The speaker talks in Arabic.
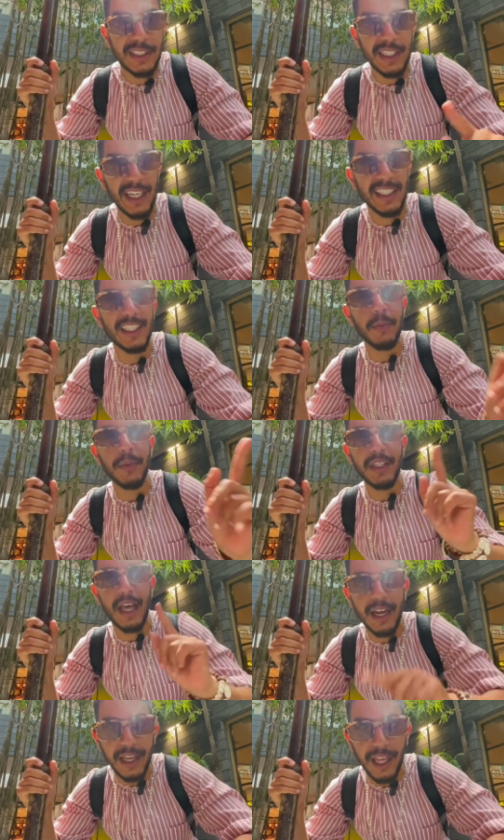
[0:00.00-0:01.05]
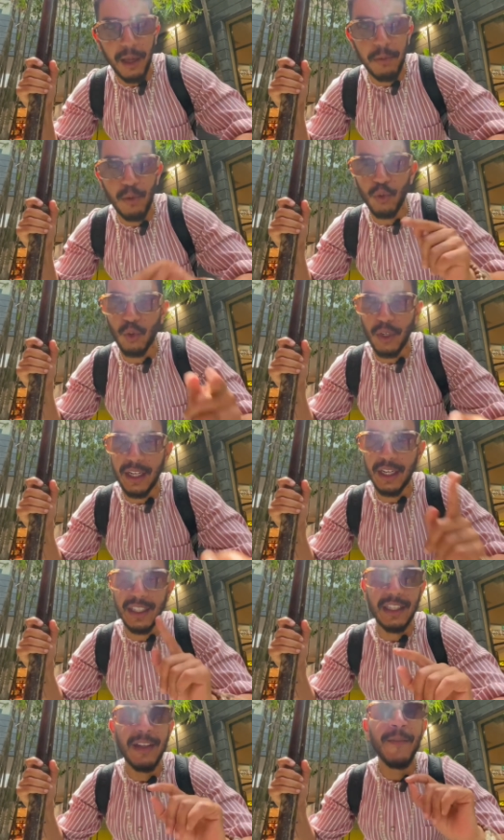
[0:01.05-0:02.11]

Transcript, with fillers: دير احسن من النهار اللي قبل وكل نهار